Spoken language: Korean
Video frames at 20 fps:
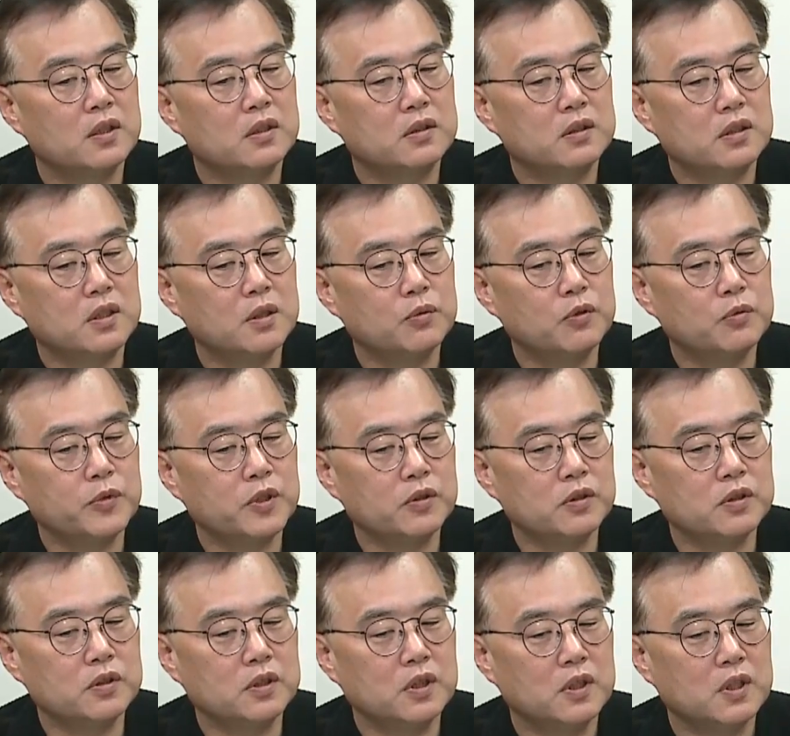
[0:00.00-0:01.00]
그렇게
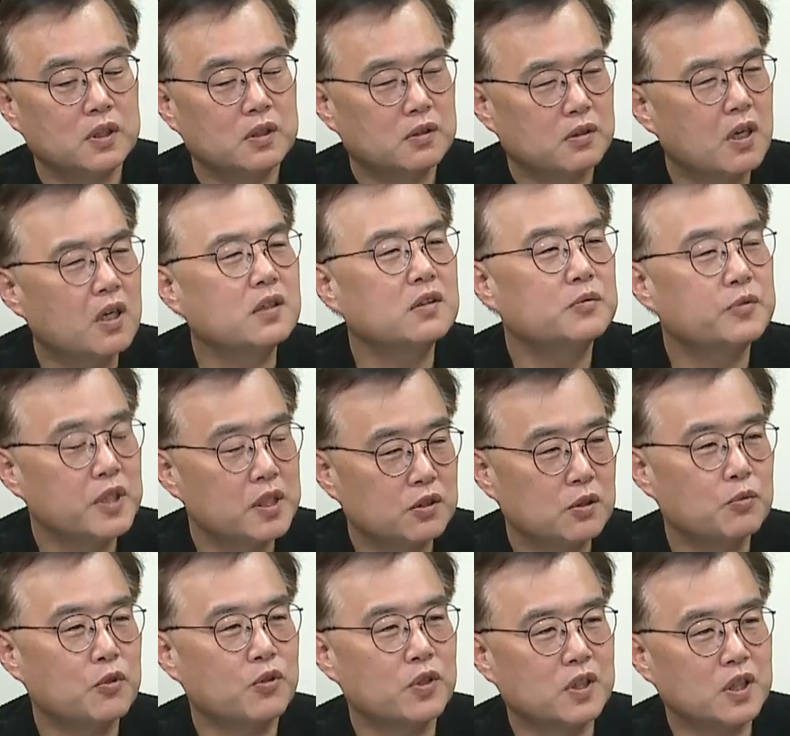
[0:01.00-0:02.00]
보면은 그러한
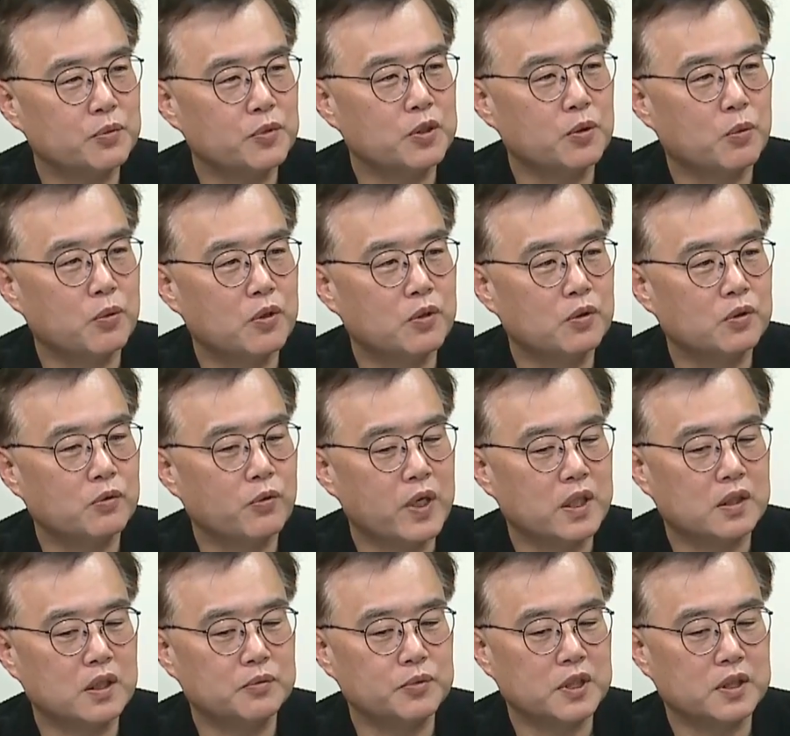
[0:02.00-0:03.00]
의미에서 보게 되면 이번
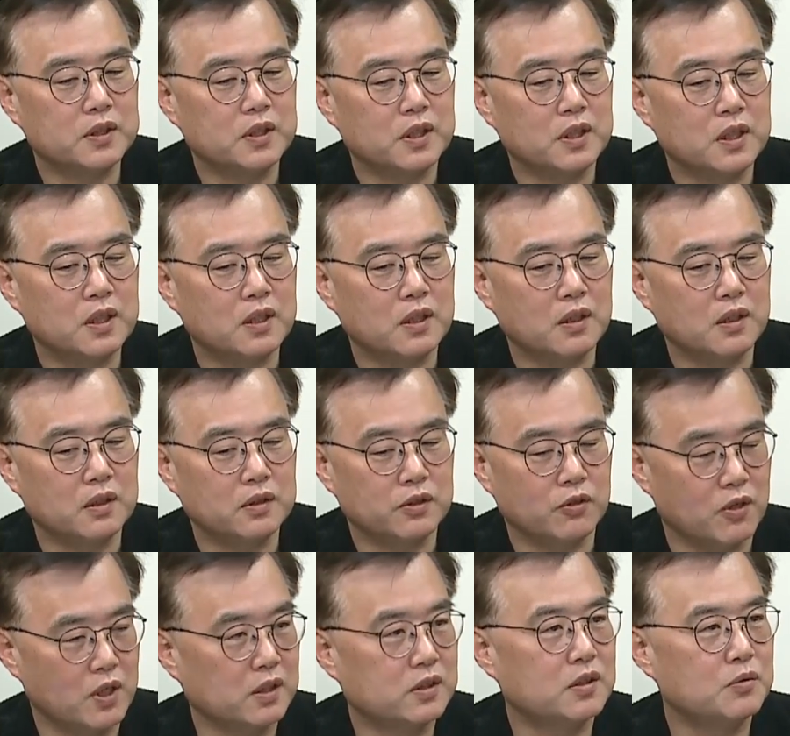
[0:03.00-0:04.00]
회담 자체가
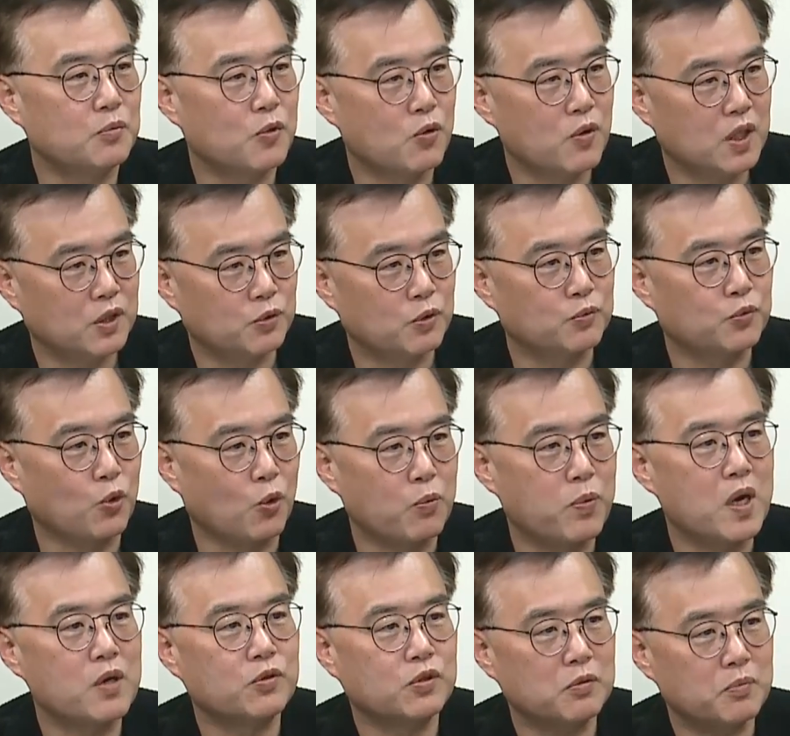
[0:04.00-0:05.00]
여하튼 뭔가 좀
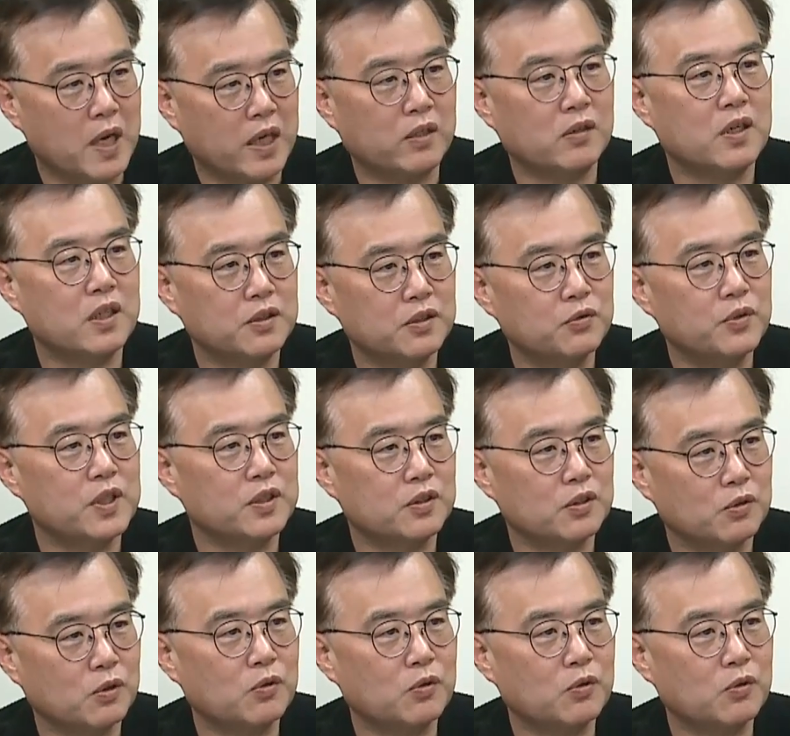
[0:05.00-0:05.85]
돌파구를 마련하기 위해서 음.